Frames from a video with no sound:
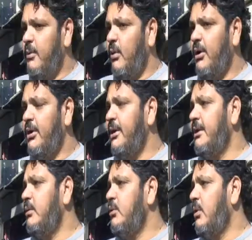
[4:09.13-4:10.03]
الواقع
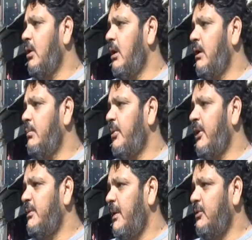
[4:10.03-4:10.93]
يعني انه والله
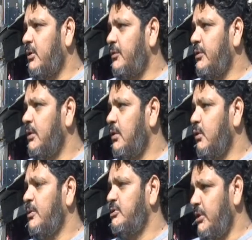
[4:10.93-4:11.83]
مرات باثر فيها
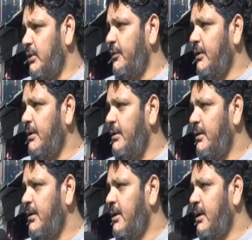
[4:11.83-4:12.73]
وبشتريه فعلا
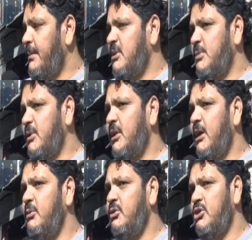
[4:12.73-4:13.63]
بس بيطلع
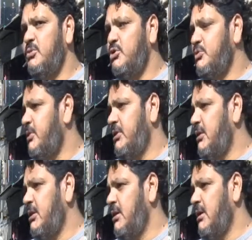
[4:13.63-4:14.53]
المنتج مش
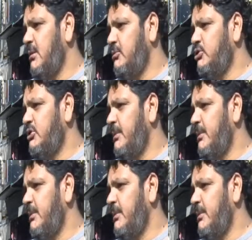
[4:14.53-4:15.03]
بال مش زي